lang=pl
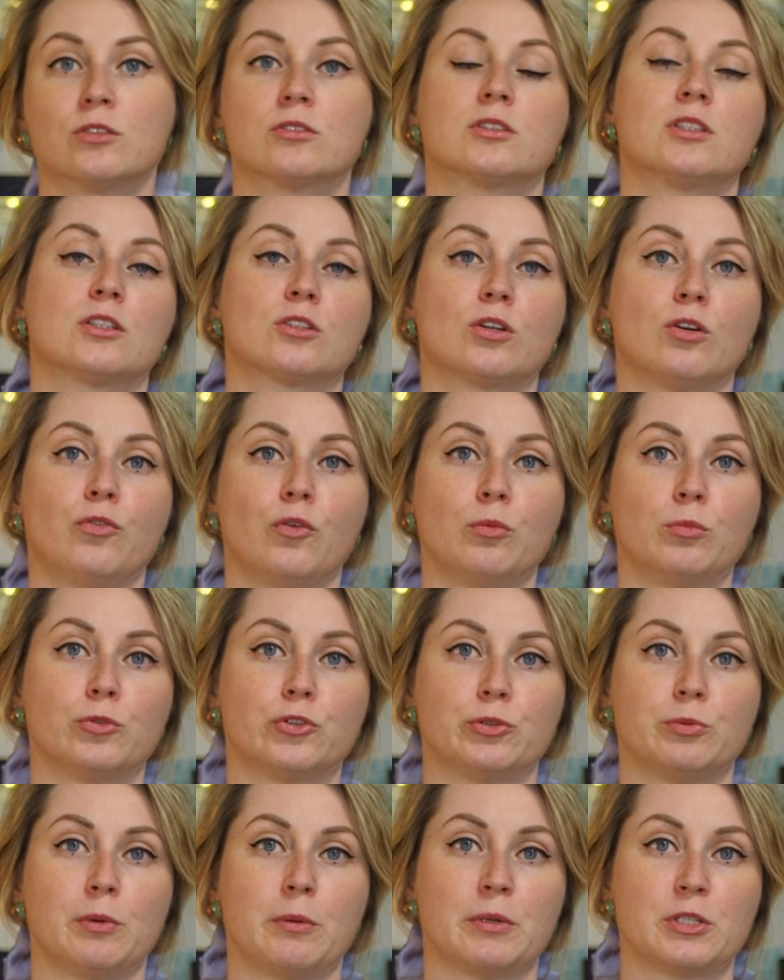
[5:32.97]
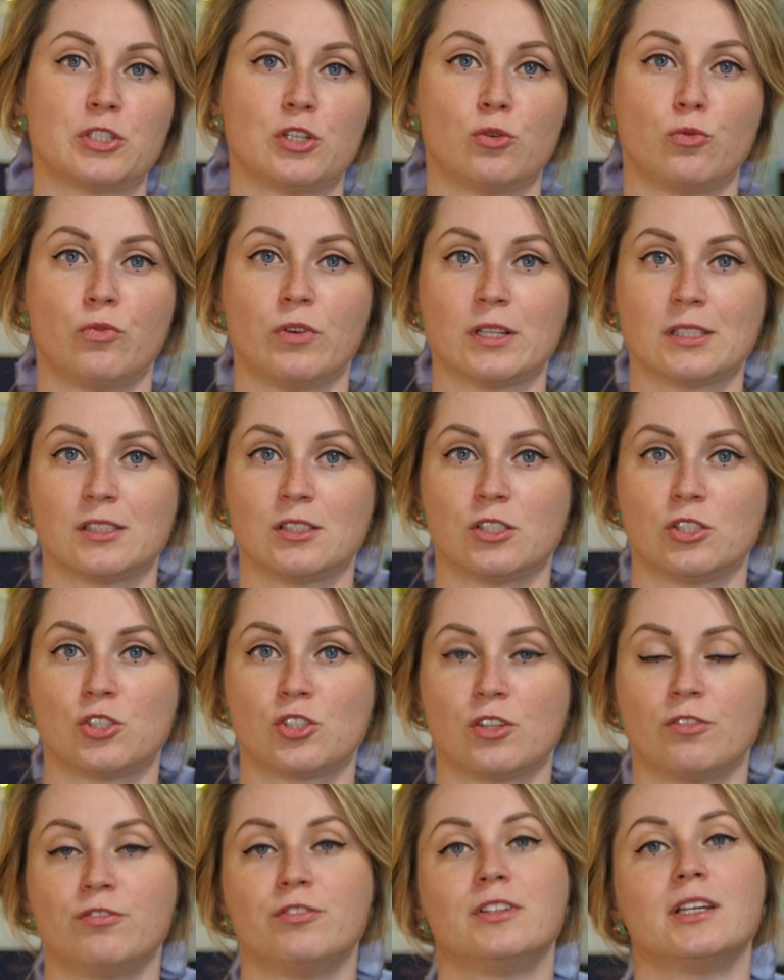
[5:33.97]
Dodatkowo musimy mieć na uwadze,
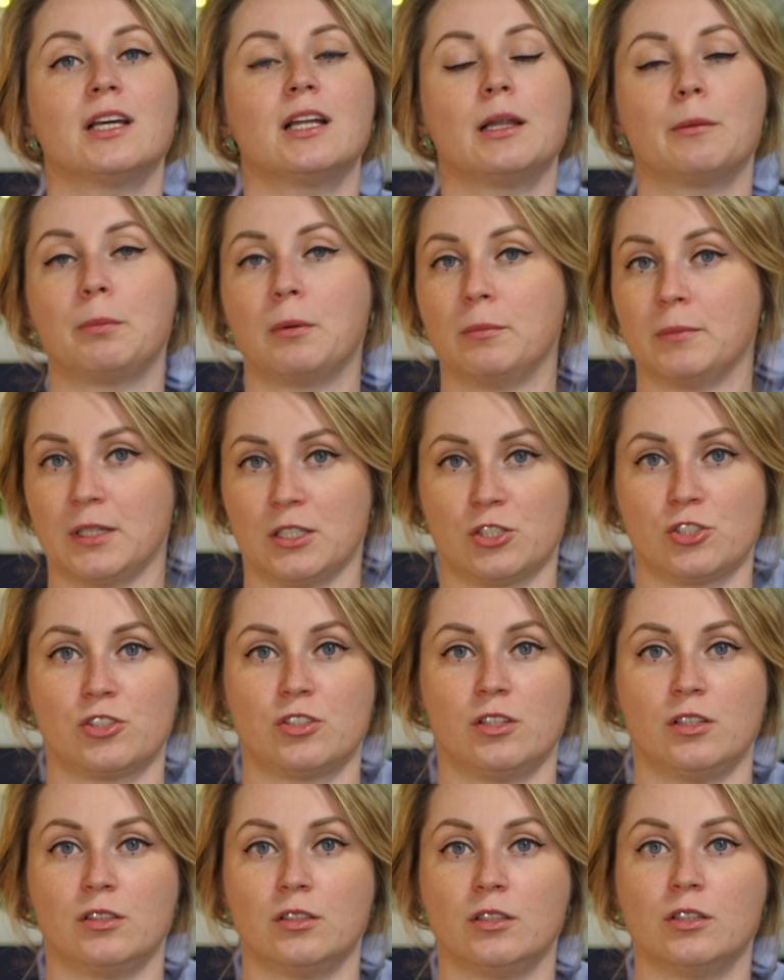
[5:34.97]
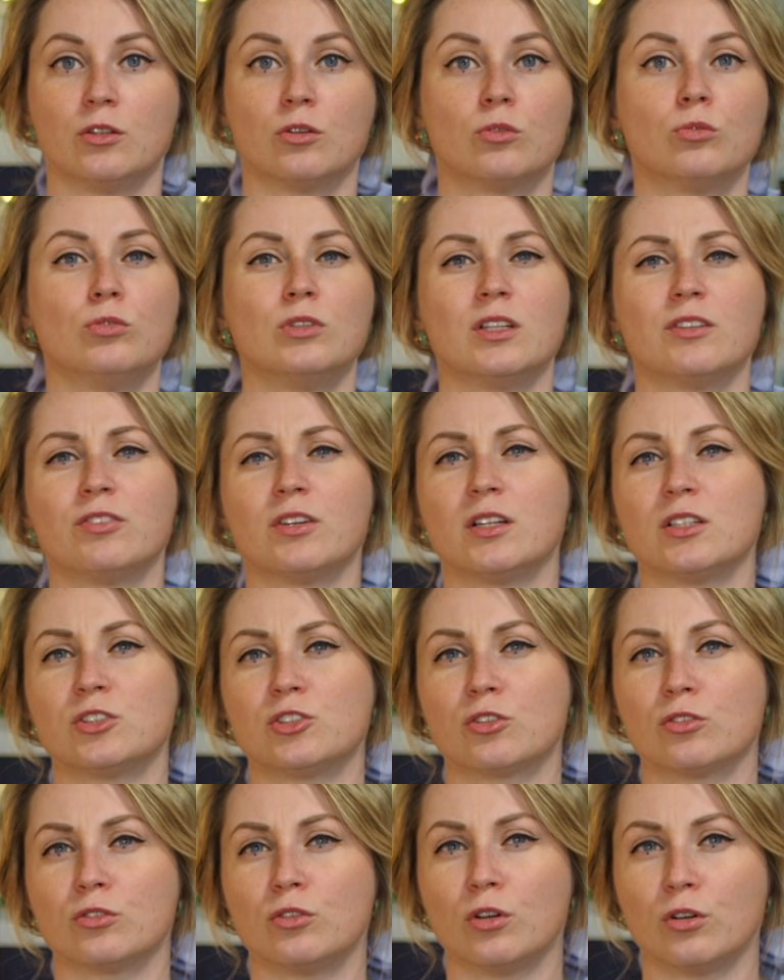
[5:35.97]
że wiele pomieszczeń i ogólnie wiele
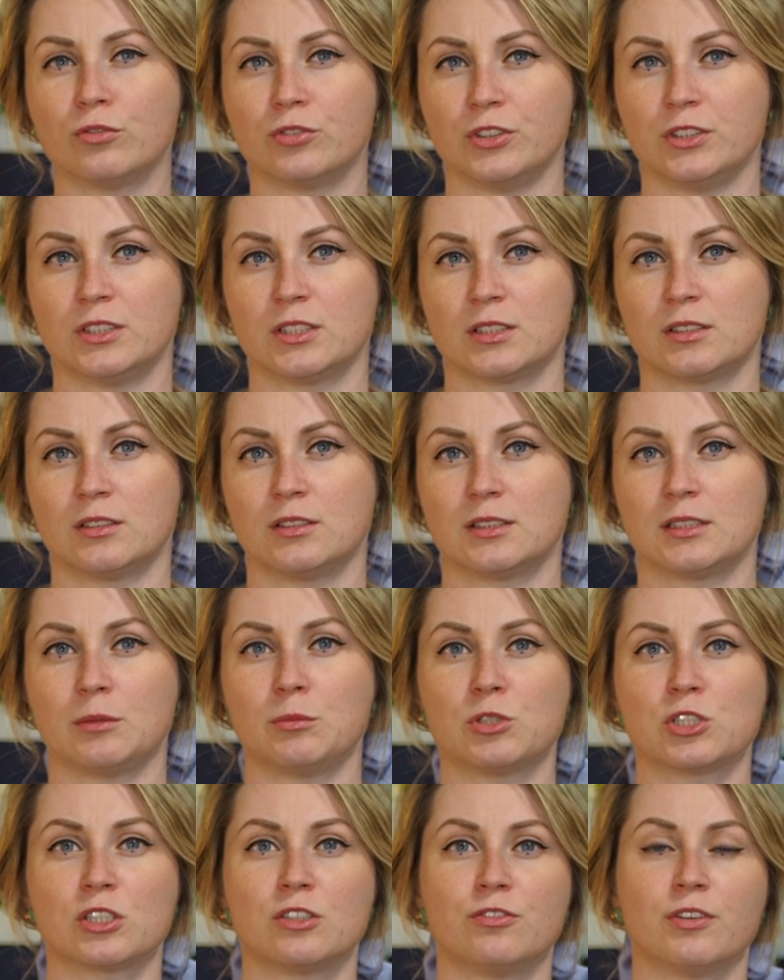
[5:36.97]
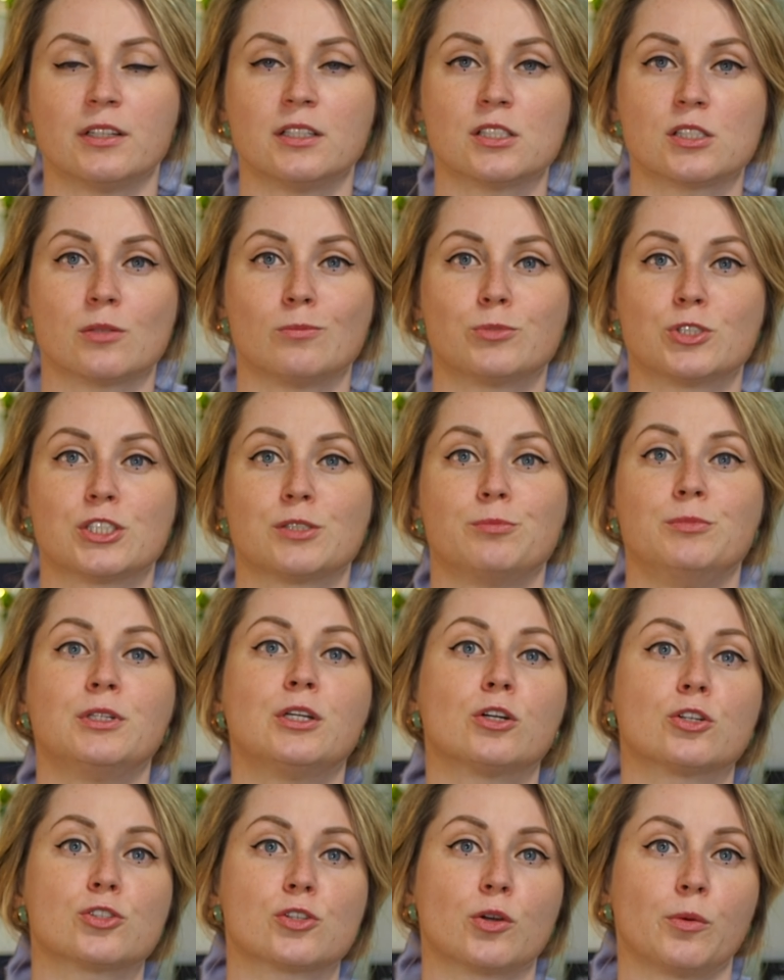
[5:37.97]
środowisk zamieszkiwane są przez
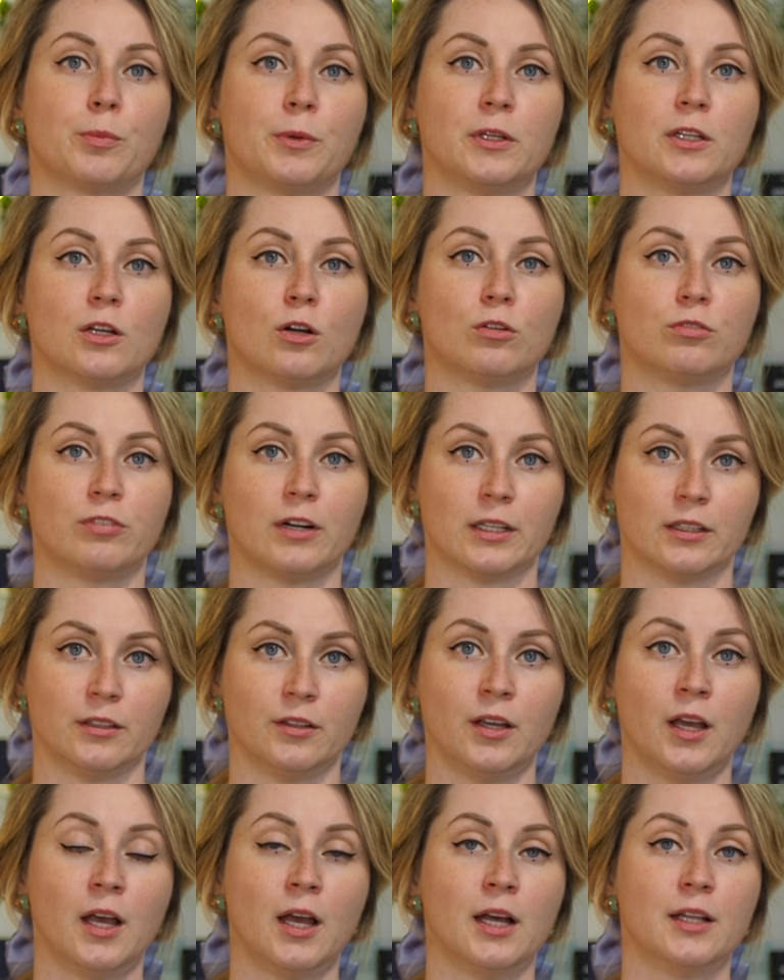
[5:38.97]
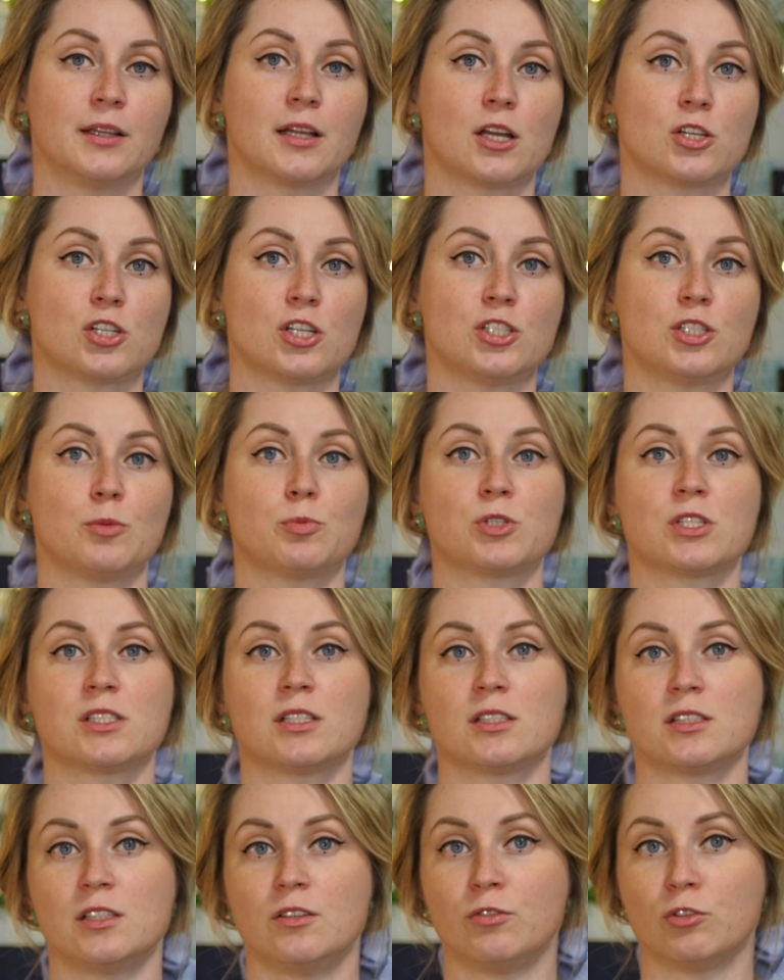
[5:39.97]
mikroskopijne owady, najczęściej przez
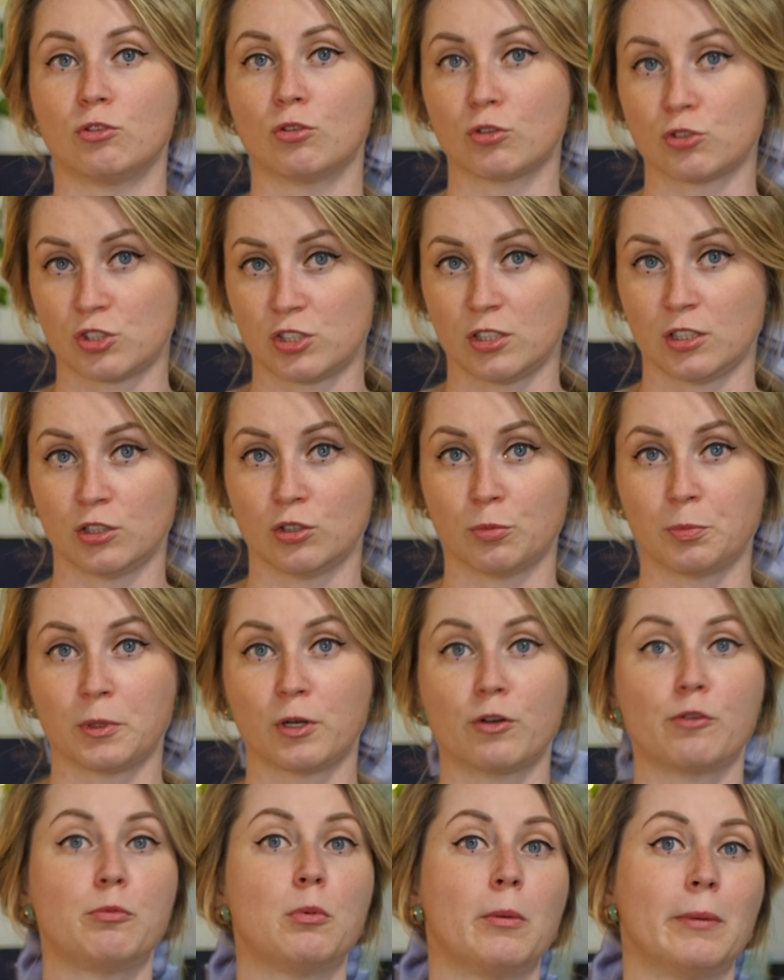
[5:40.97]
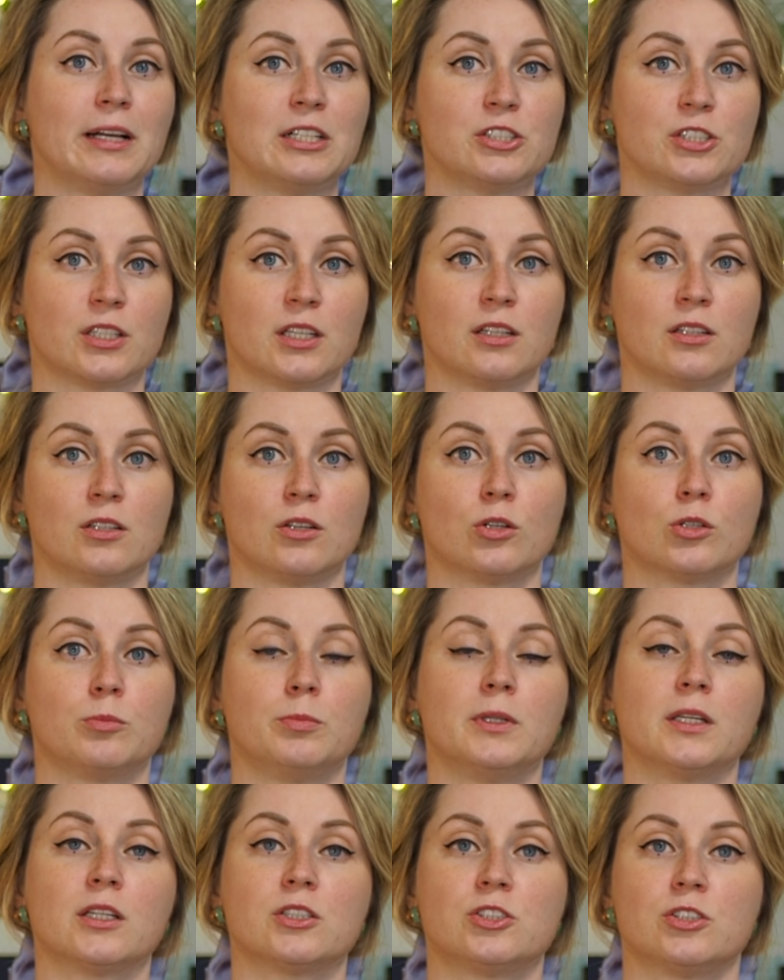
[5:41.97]
nas niewidoczne i dopiero dopiero w momencie, kiedy
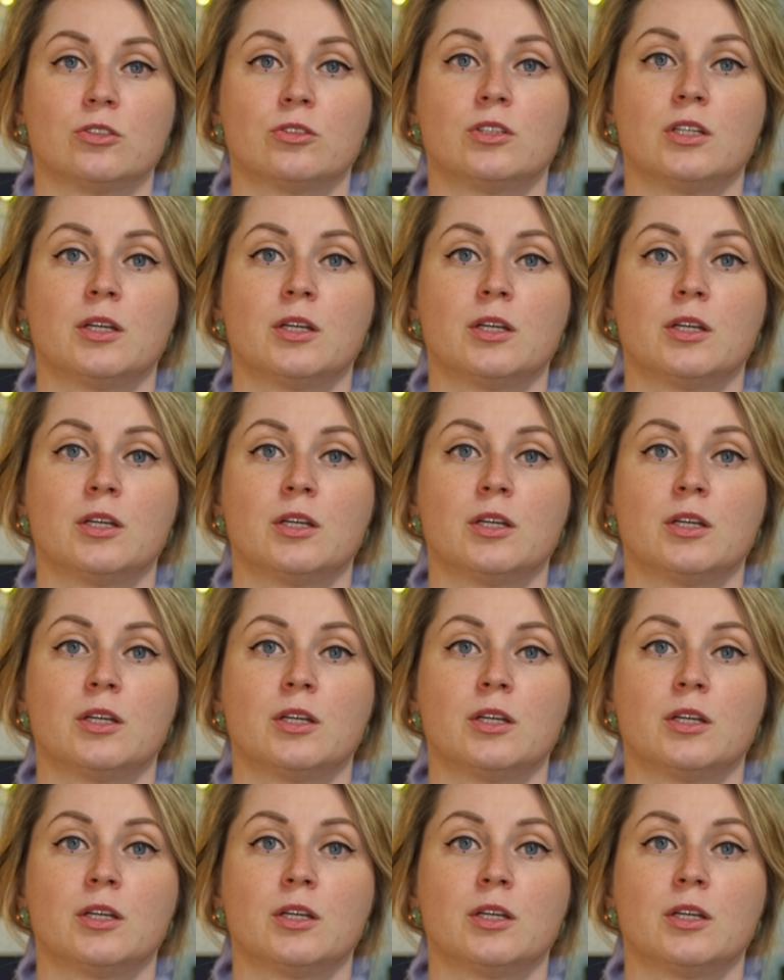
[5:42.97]
odbija się od